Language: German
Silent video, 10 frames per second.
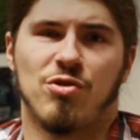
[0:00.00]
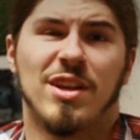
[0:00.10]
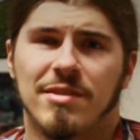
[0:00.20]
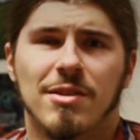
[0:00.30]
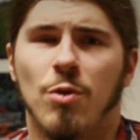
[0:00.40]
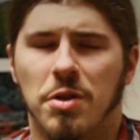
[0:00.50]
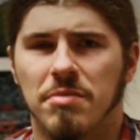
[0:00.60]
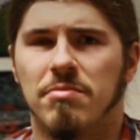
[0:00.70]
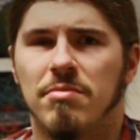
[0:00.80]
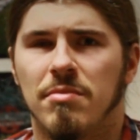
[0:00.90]
Oberschicht
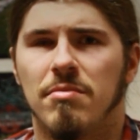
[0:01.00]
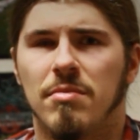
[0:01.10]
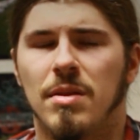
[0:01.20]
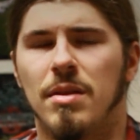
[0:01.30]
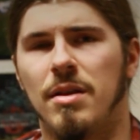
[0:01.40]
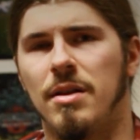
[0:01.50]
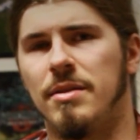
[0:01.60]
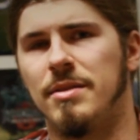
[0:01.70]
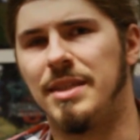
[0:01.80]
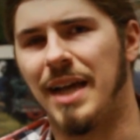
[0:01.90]
geworden.
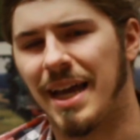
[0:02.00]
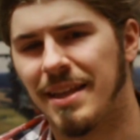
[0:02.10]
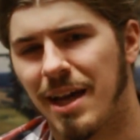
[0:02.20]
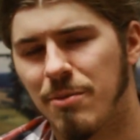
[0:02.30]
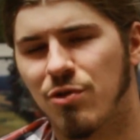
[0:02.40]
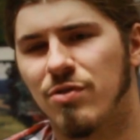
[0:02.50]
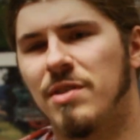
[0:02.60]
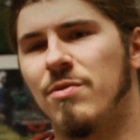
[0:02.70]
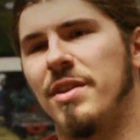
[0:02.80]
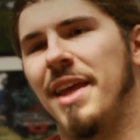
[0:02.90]
Die Einheimischen
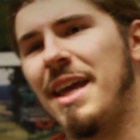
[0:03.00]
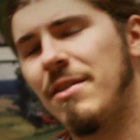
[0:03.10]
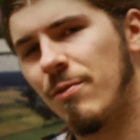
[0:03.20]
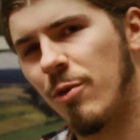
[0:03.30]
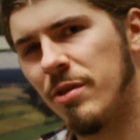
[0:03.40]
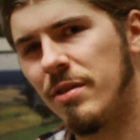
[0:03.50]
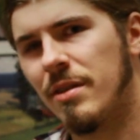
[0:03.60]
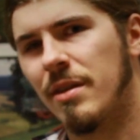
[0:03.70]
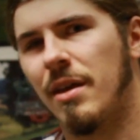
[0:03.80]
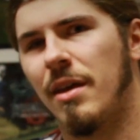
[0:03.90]
sind verdrängt
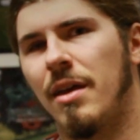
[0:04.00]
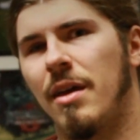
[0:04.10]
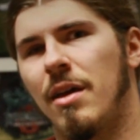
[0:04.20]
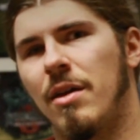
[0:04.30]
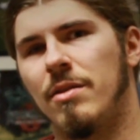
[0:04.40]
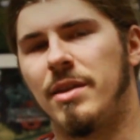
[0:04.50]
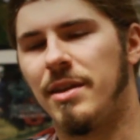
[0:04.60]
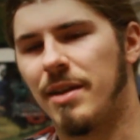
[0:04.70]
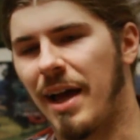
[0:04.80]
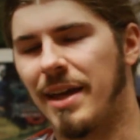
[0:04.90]
worden,
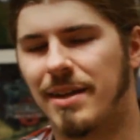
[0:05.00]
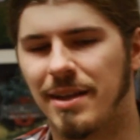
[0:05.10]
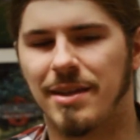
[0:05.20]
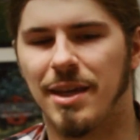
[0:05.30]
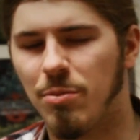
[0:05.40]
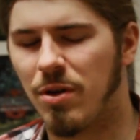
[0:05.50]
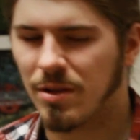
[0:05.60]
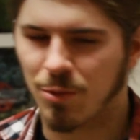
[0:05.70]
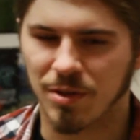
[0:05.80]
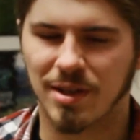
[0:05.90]
die eigentlich
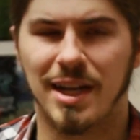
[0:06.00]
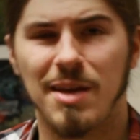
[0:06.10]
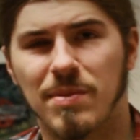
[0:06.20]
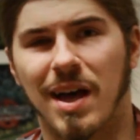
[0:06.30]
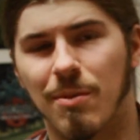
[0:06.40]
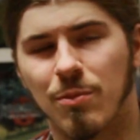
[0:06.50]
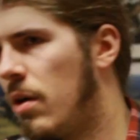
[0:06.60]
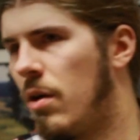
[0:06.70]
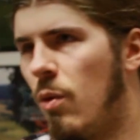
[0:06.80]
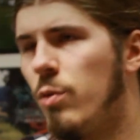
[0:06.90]
immer dort gelebt haben.
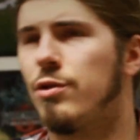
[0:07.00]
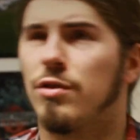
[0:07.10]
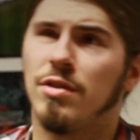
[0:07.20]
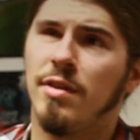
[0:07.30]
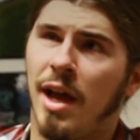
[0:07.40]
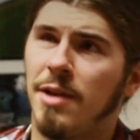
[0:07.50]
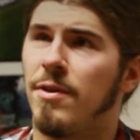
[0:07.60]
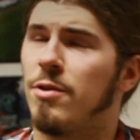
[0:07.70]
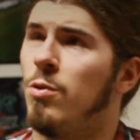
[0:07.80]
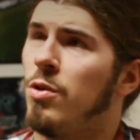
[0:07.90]
Und es sind
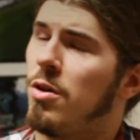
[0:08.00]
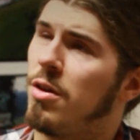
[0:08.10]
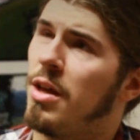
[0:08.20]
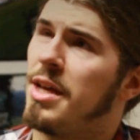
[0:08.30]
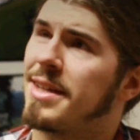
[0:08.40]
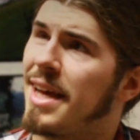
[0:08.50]
einfach nur noch